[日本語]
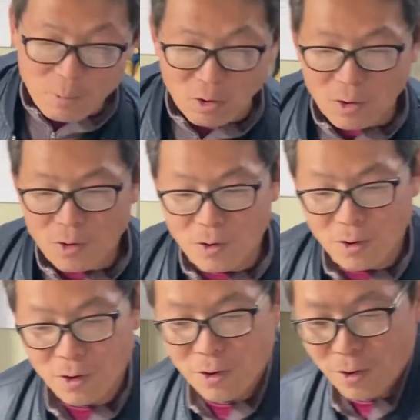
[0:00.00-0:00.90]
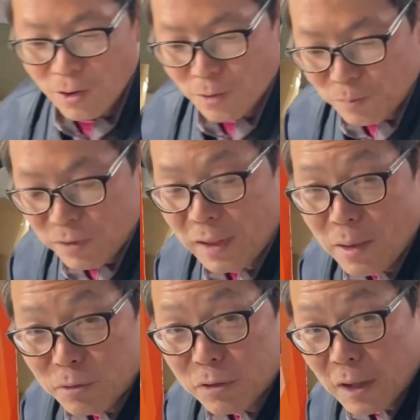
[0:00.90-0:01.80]
も微生
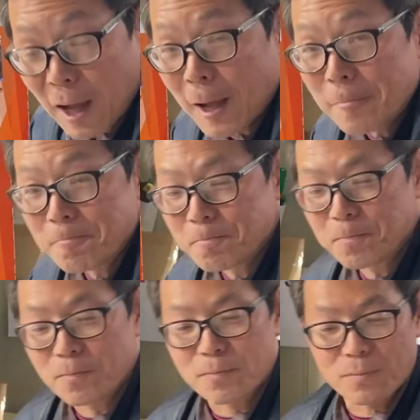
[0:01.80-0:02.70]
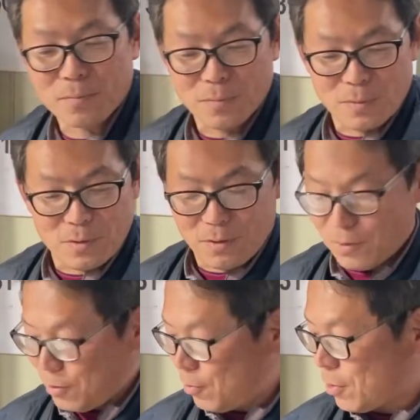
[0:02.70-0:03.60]
物が
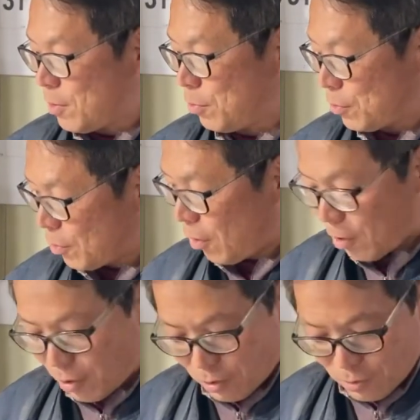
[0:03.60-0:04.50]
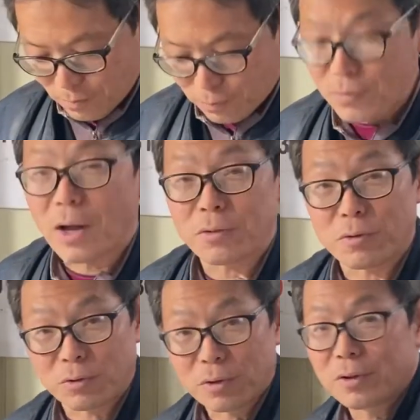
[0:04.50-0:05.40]
有機物を分解する
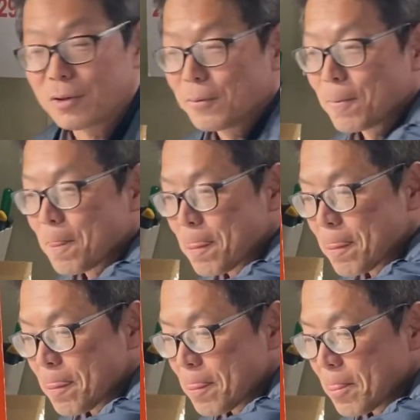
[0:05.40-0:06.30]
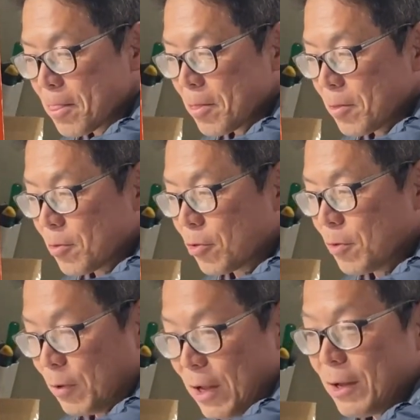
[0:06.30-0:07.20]
ことですうんどっち
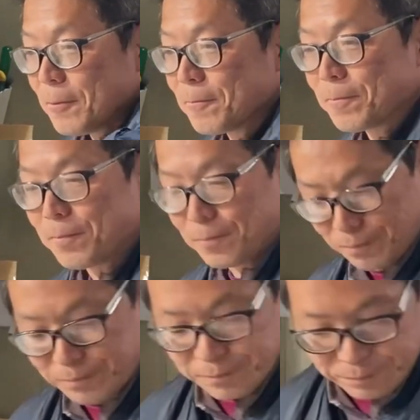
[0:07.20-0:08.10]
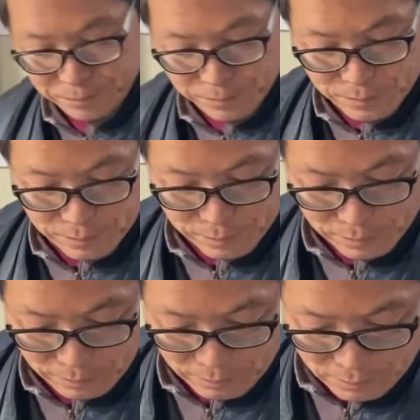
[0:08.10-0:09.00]
もねどっちもね
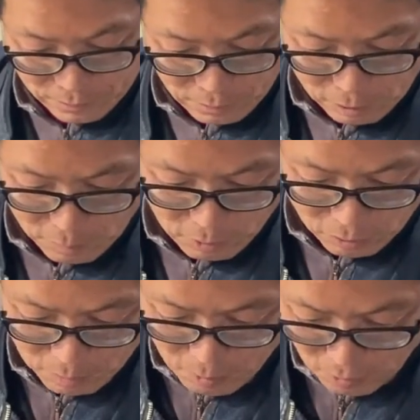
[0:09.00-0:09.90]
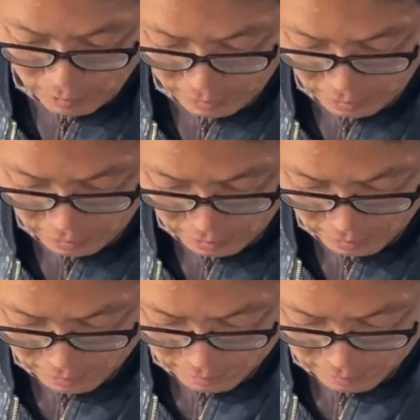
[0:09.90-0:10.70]
どっちもどっちもいねうん